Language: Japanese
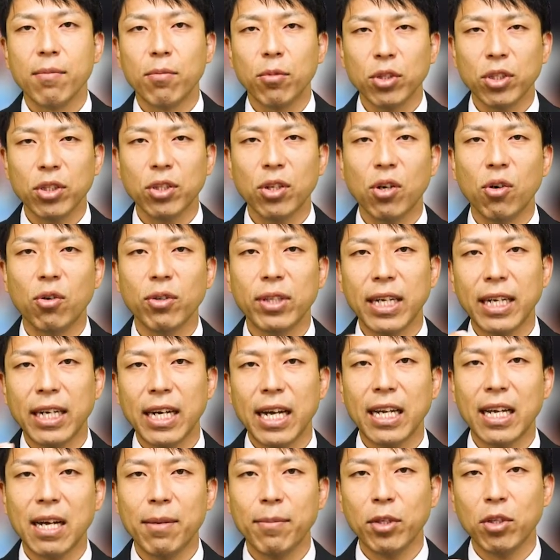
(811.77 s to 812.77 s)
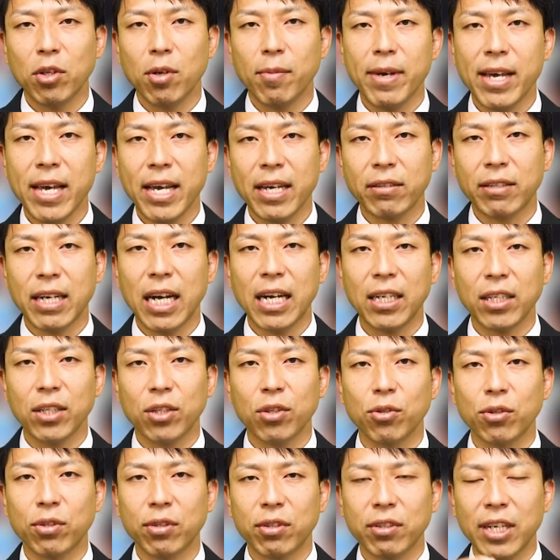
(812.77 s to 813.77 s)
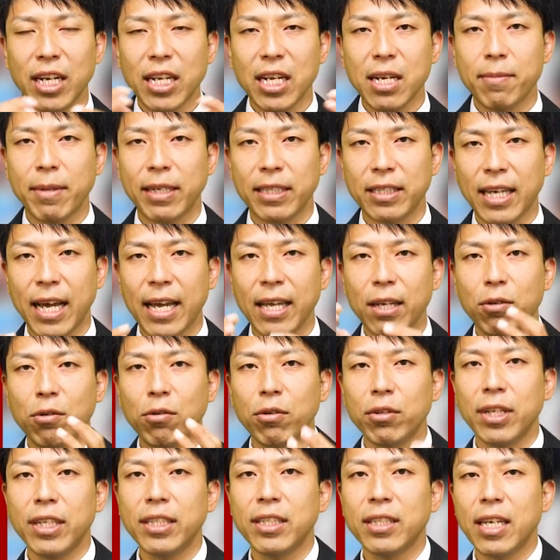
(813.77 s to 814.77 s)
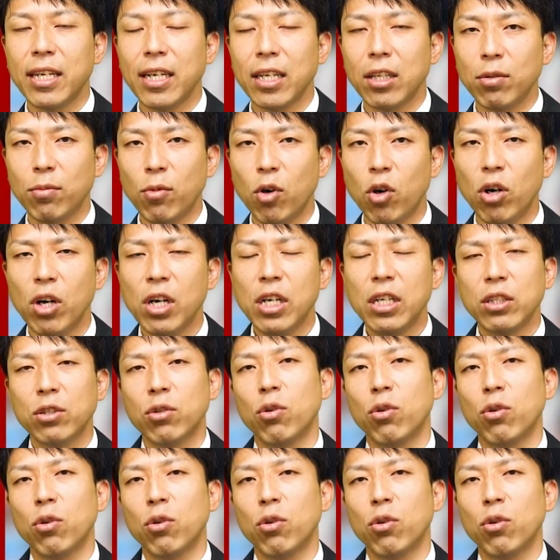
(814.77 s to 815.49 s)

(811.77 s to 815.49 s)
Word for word: もちろんお互いが認め合う環境を作れれば最高ですけれども、